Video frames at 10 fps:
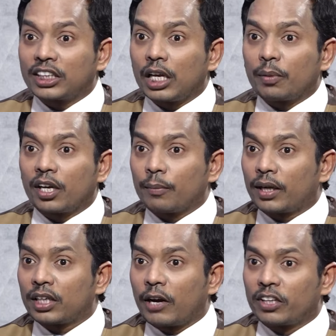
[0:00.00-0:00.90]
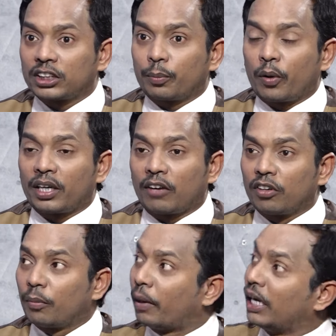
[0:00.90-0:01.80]
తీసుకెళ్ళిపోయినది మాత్రం ఆవిడ డిసప్పాయింట్
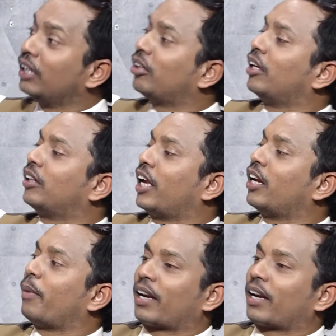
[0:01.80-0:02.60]
అవ్వ మళ్ళీ తిరిగి తేన్